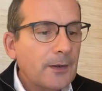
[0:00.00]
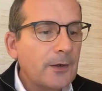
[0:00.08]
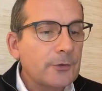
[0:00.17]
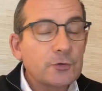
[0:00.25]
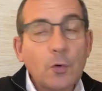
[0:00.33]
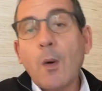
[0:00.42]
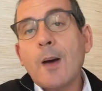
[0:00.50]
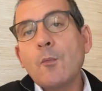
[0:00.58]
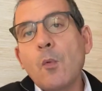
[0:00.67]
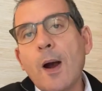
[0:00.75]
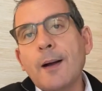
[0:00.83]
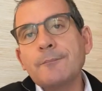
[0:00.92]
euh, trois
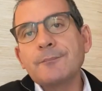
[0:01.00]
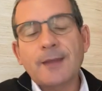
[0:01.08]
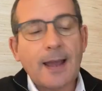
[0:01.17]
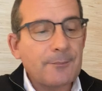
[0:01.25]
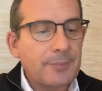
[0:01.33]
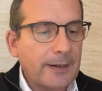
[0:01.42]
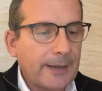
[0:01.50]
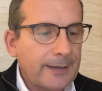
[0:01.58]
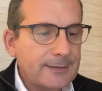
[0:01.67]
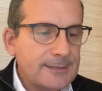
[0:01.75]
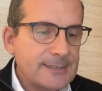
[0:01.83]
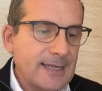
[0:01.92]
mois
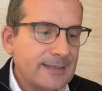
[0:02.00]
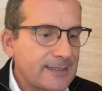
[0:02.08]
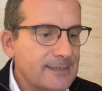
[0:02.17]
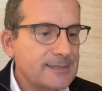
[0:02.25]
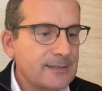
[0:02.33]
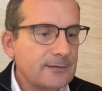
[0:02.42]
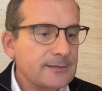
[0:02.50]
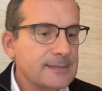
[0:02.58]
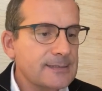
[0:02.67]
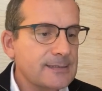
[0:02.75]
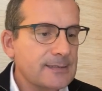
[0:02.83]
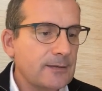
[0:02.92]
après sa
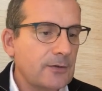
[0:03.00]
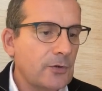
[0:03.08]
naissance,